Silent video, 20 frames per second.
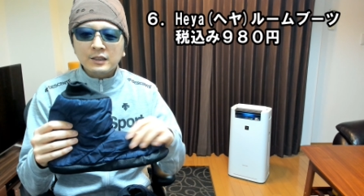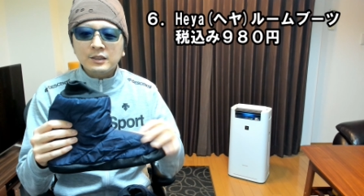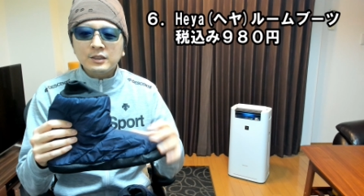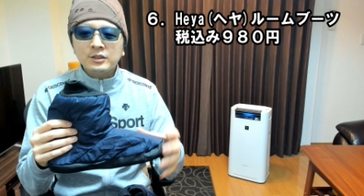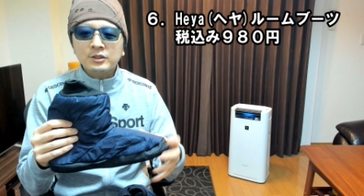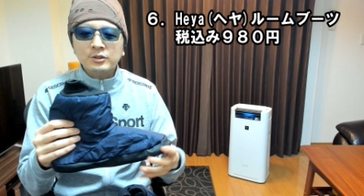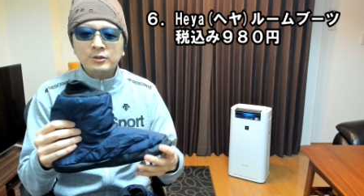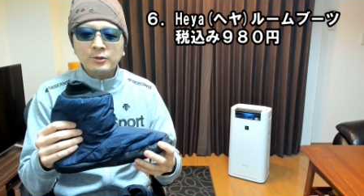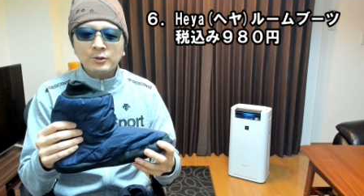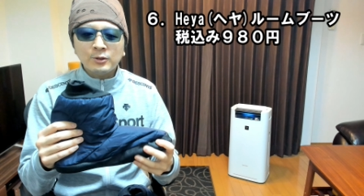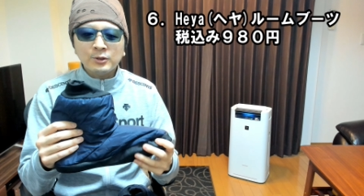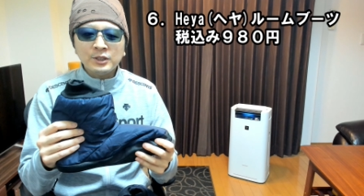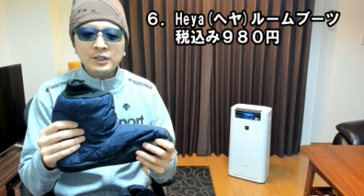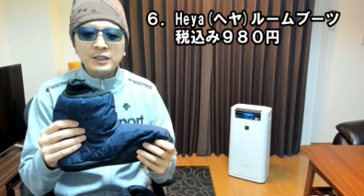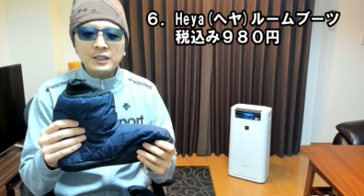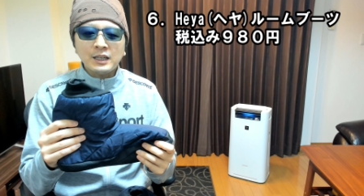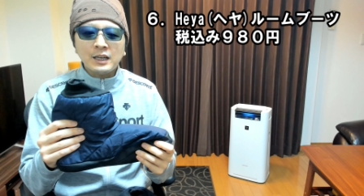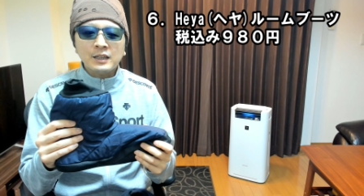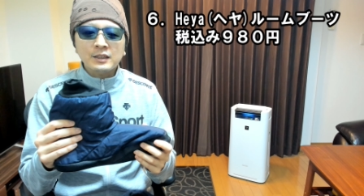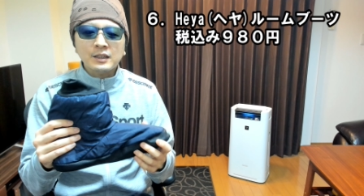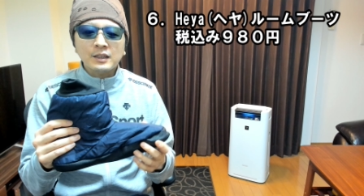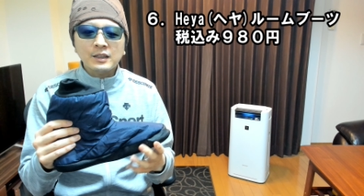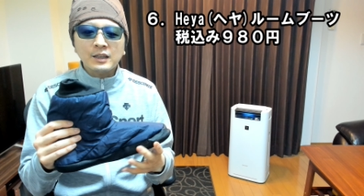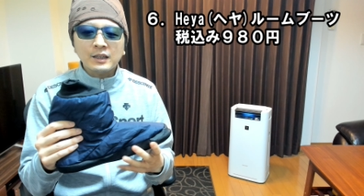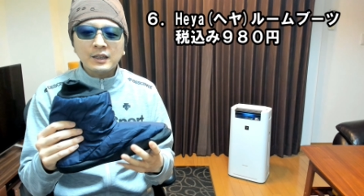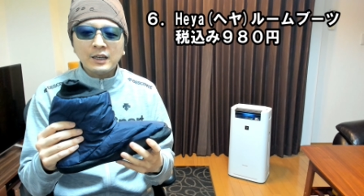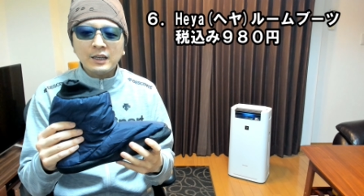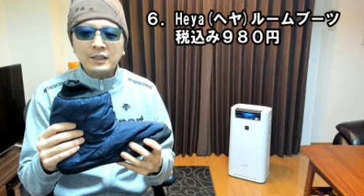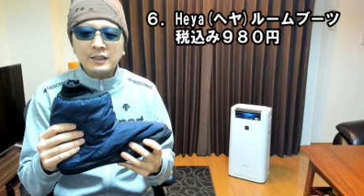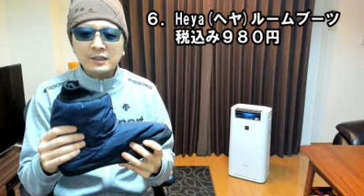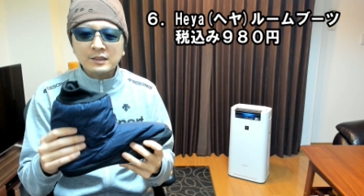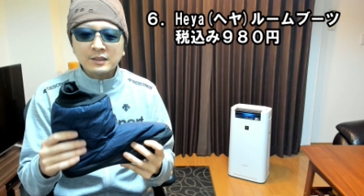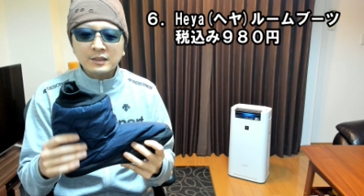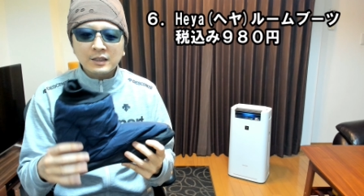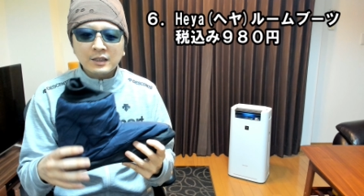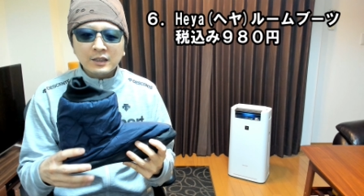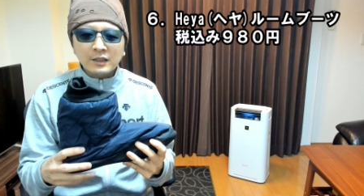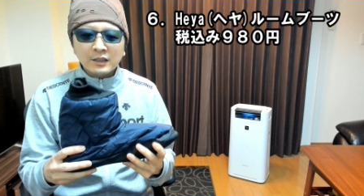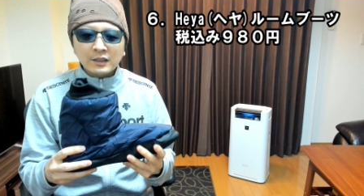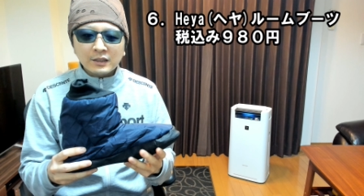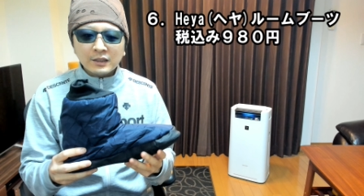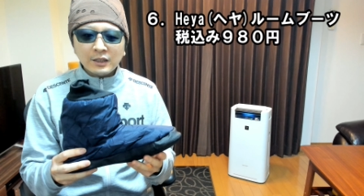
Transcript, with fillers: 非常に暖かいです。